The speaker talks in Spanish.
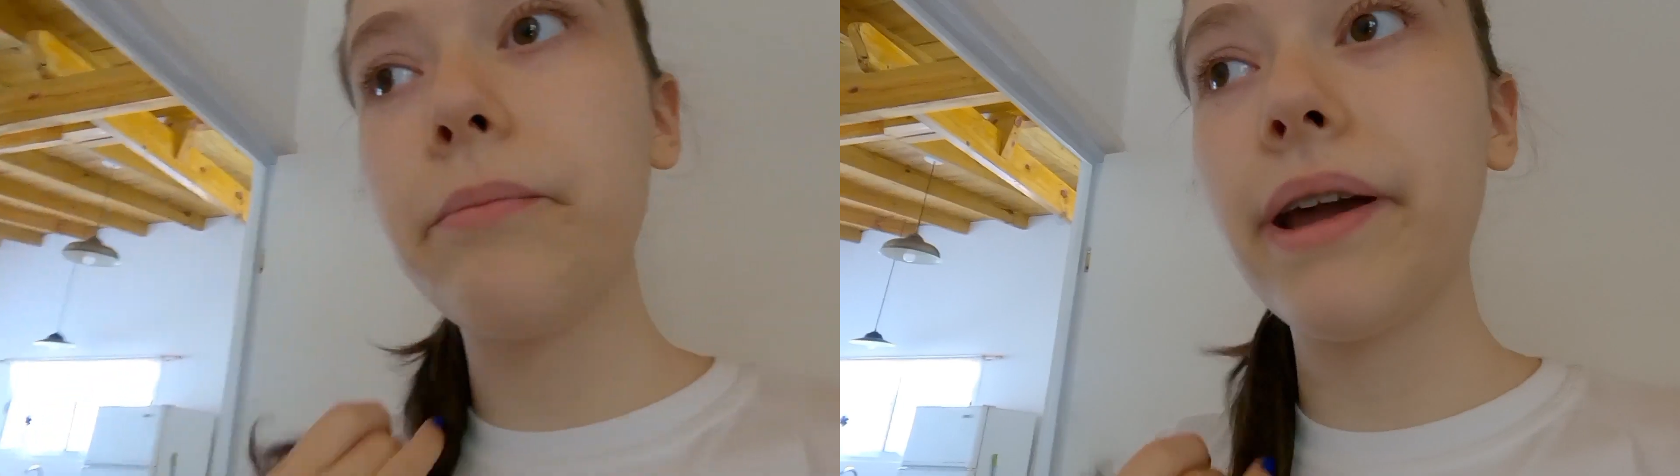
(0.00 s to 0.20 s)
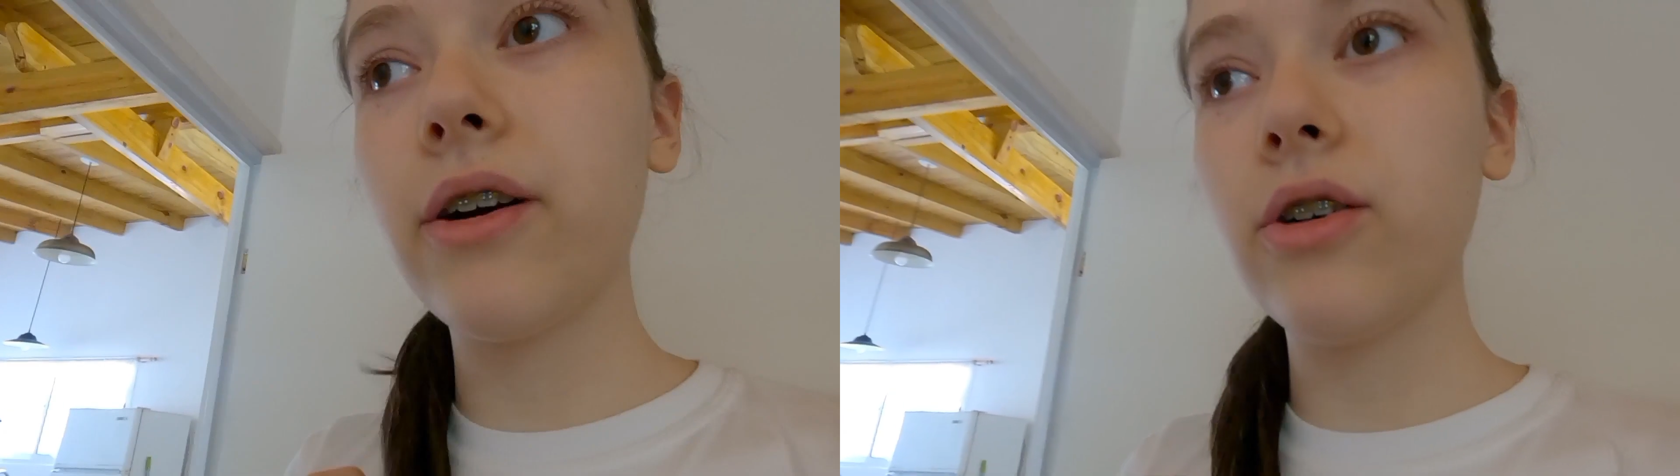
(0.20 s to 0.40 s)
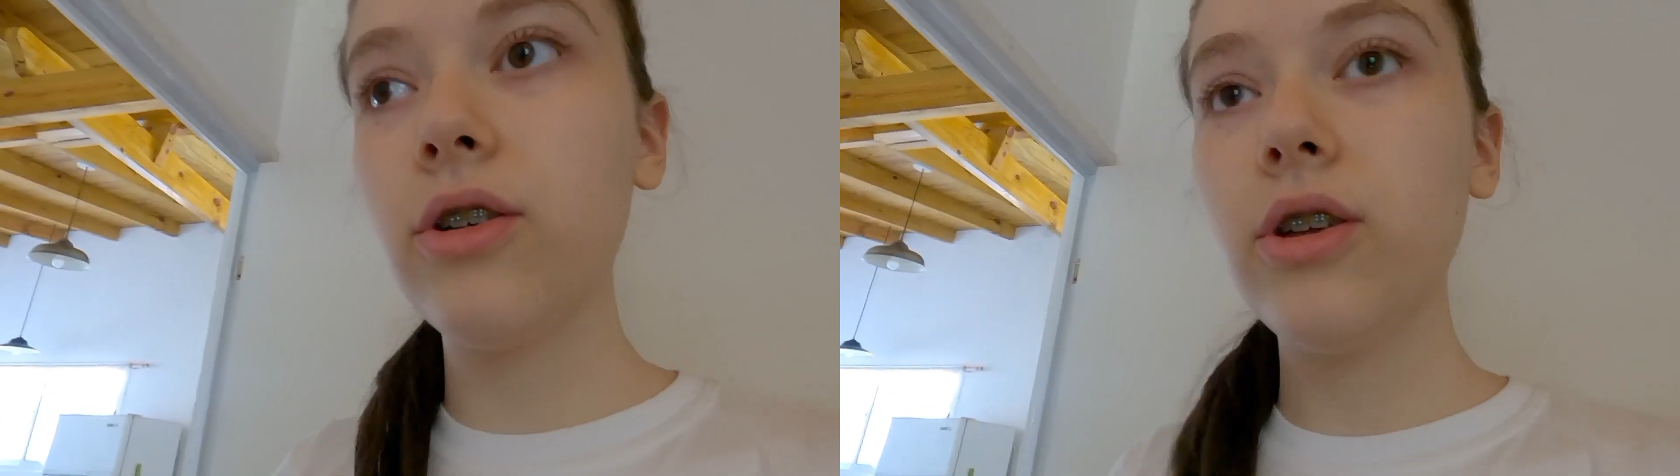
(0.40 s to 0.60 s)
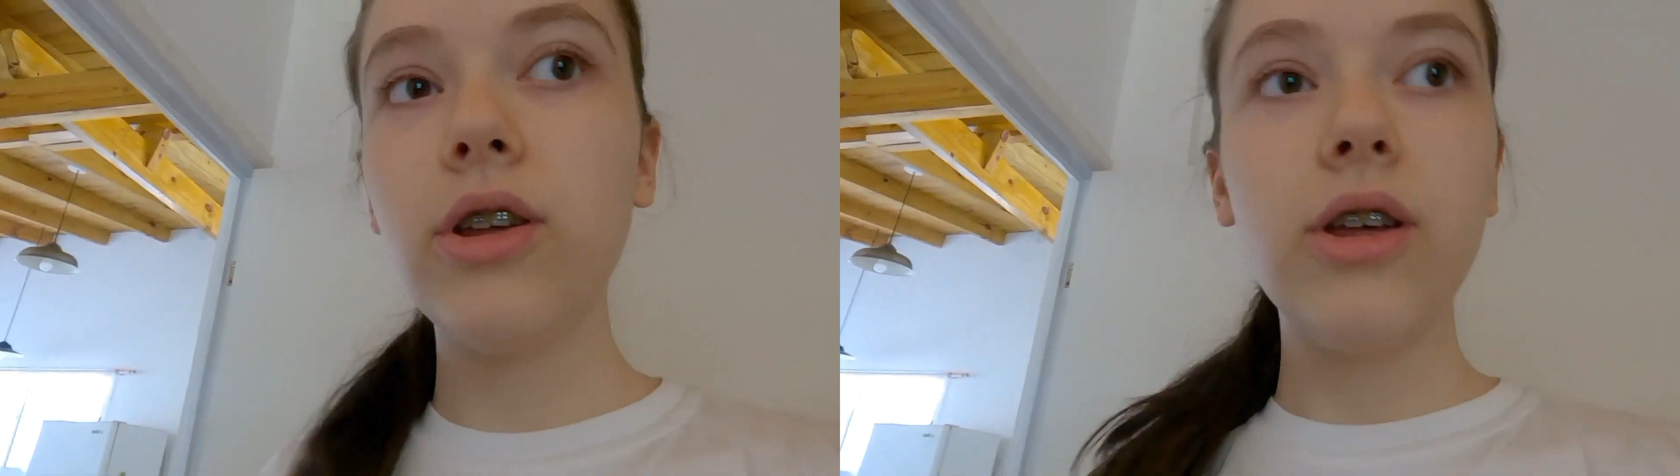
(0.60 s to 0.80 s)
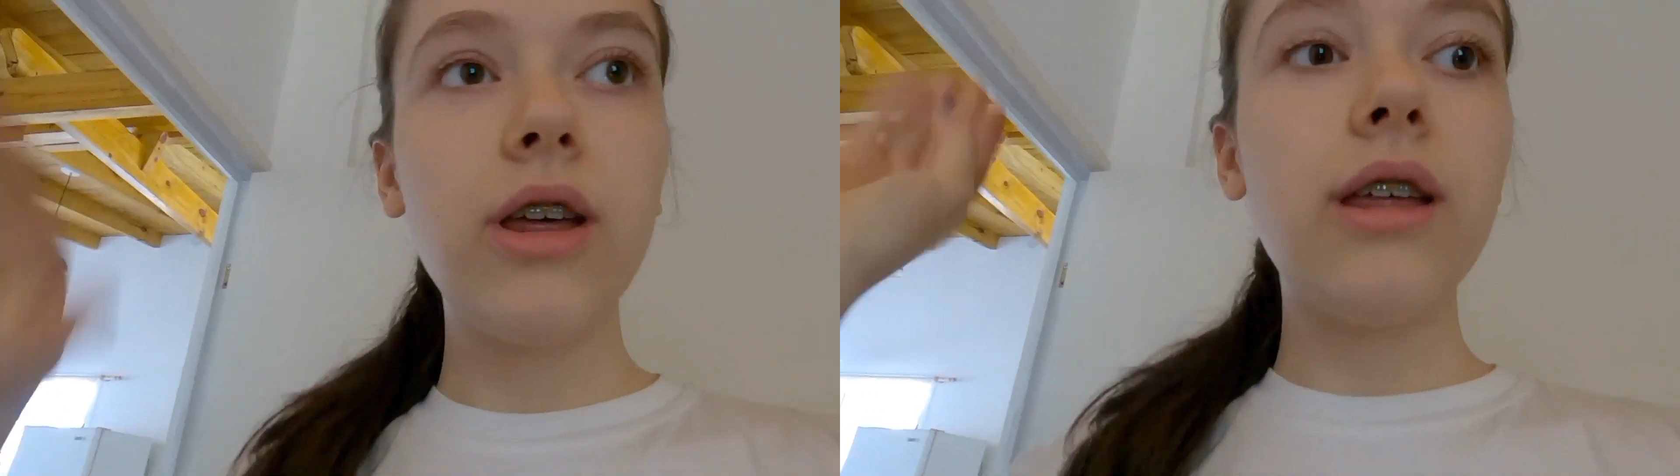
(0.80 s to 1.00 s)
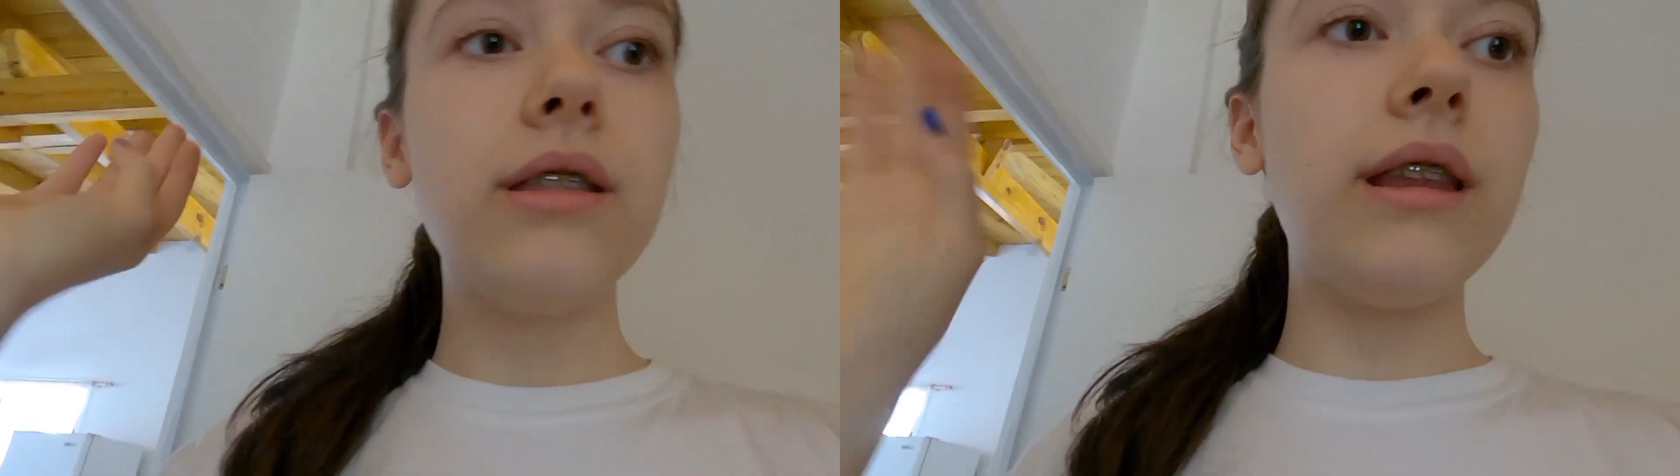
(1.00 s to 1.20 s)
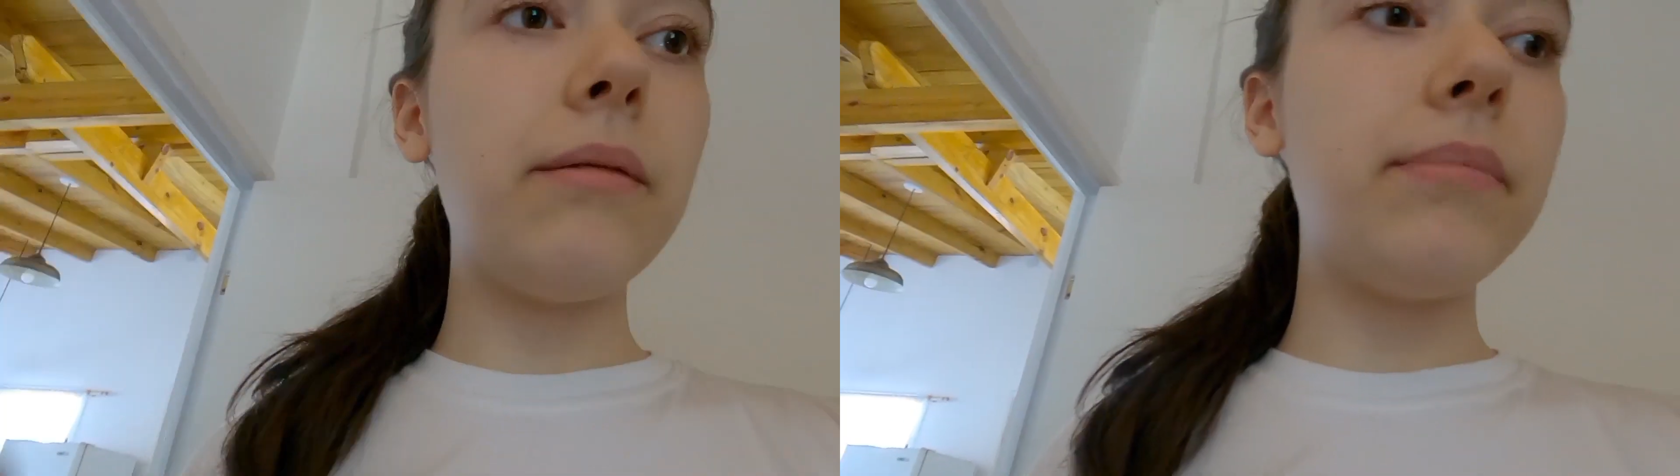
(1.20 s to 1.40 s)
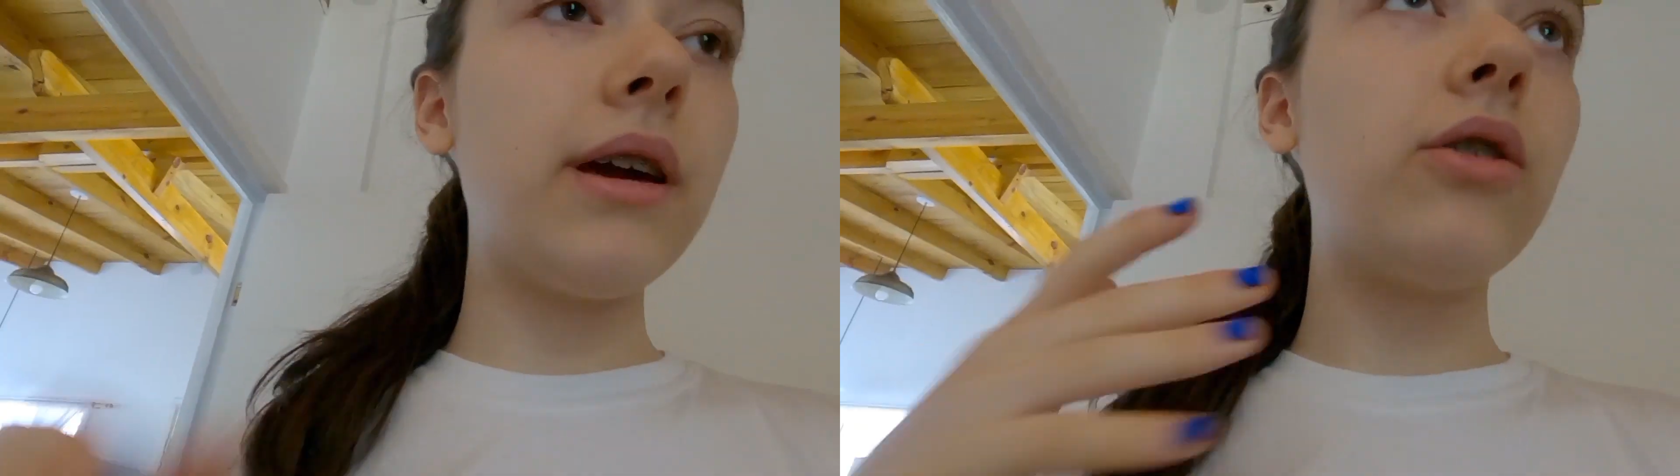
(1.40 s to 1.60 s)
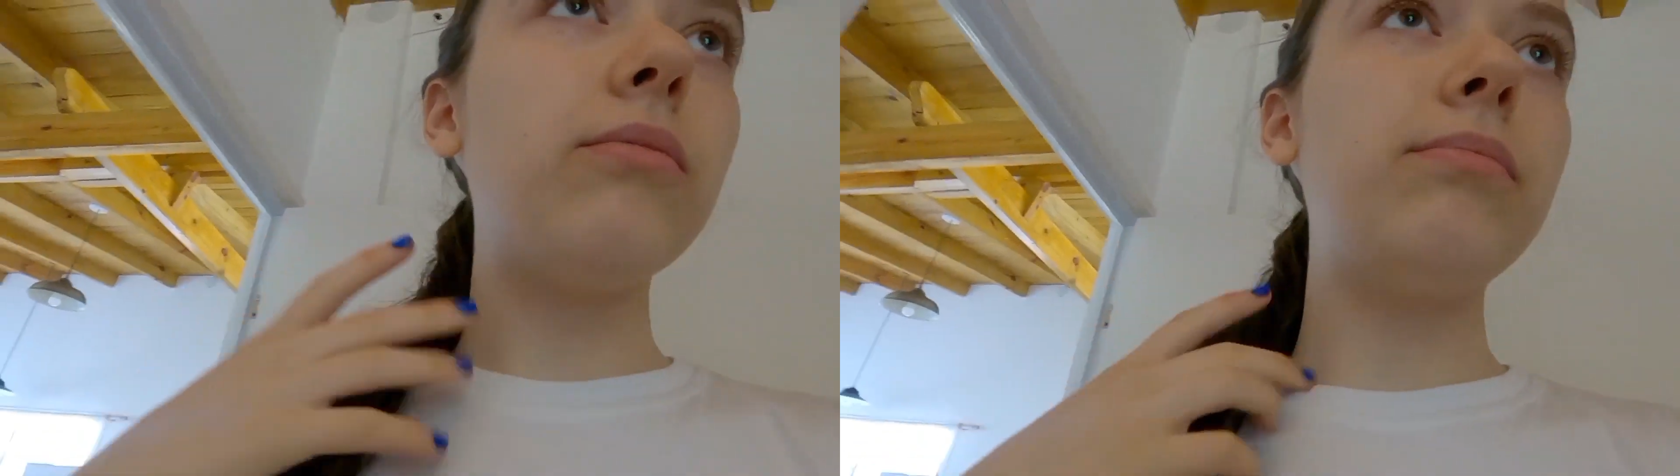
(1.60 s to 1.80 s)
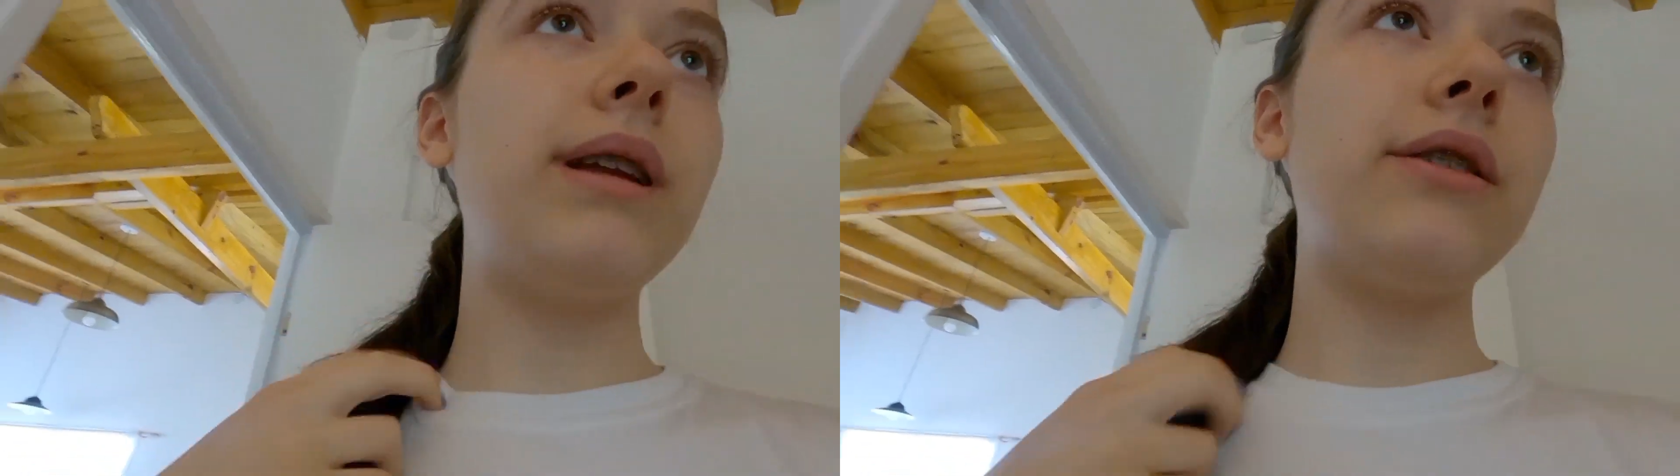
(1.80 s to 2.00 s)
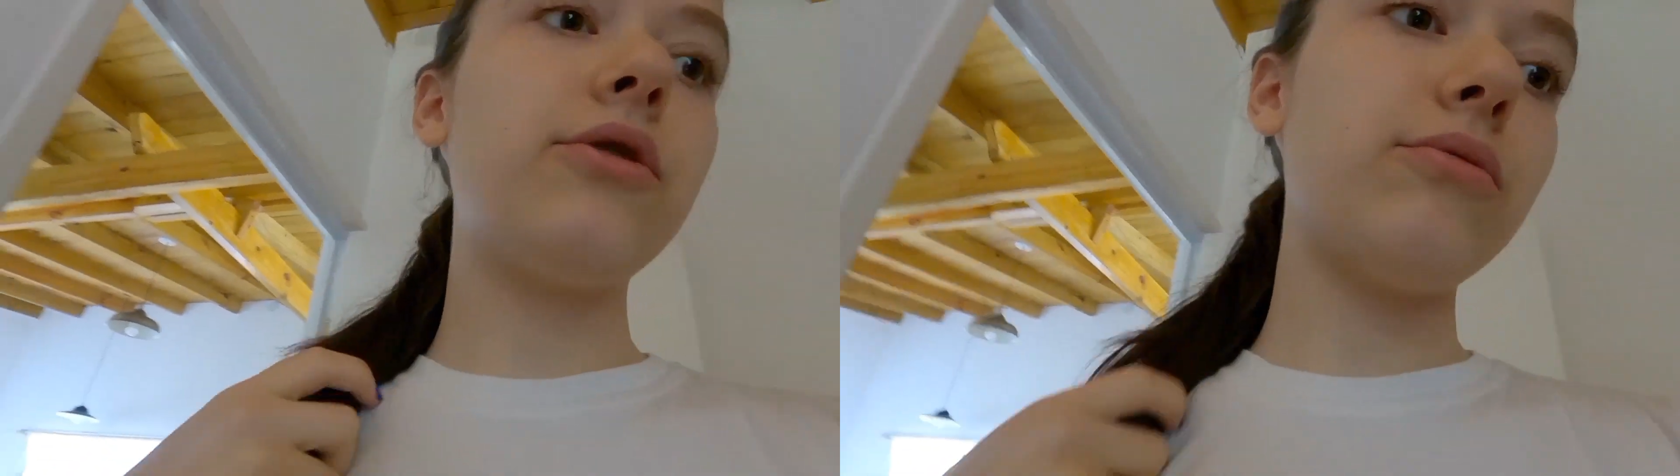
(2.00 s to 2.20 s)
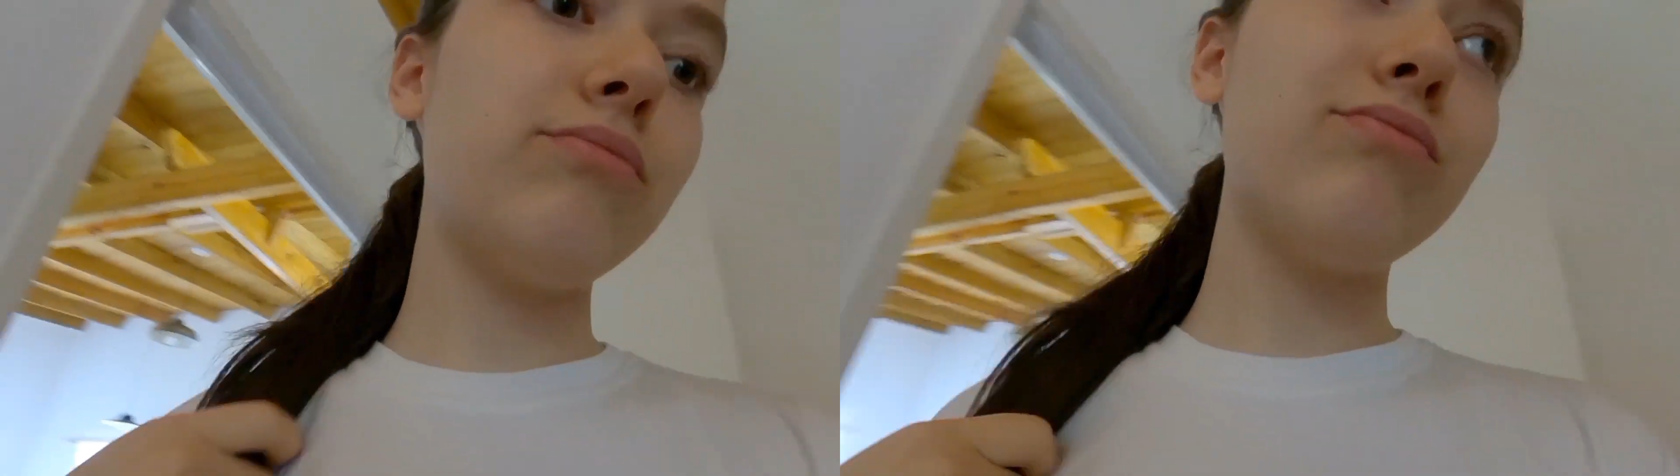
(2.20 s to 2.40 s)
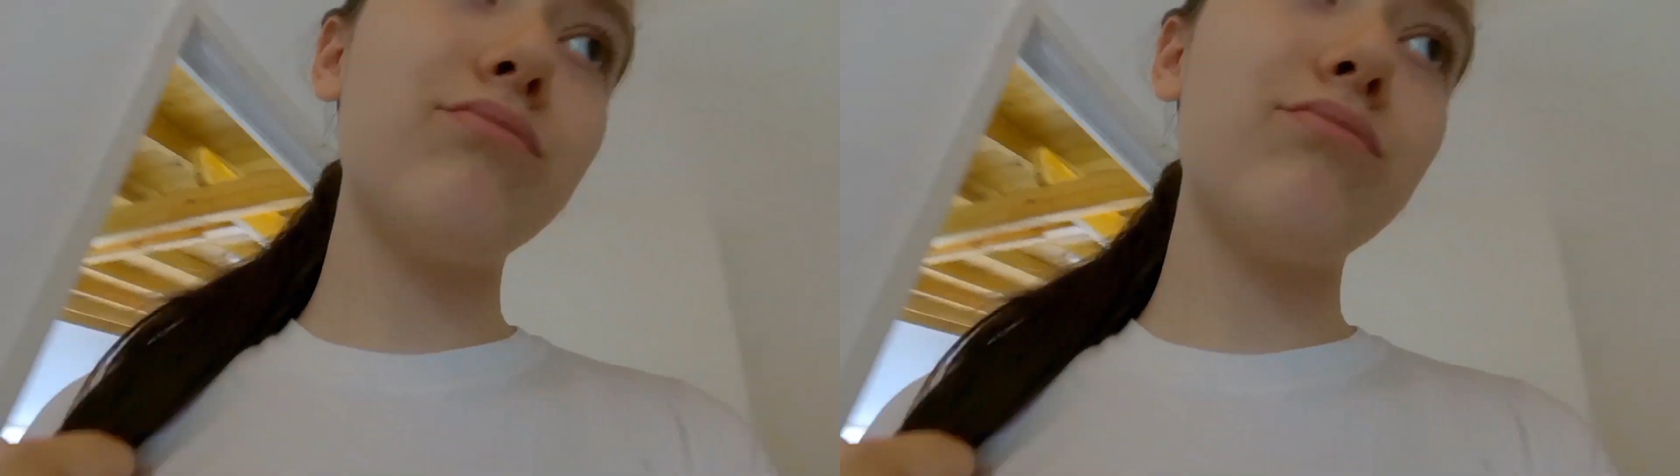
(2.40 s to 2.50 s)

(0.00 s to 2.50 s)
espejo de pie completo.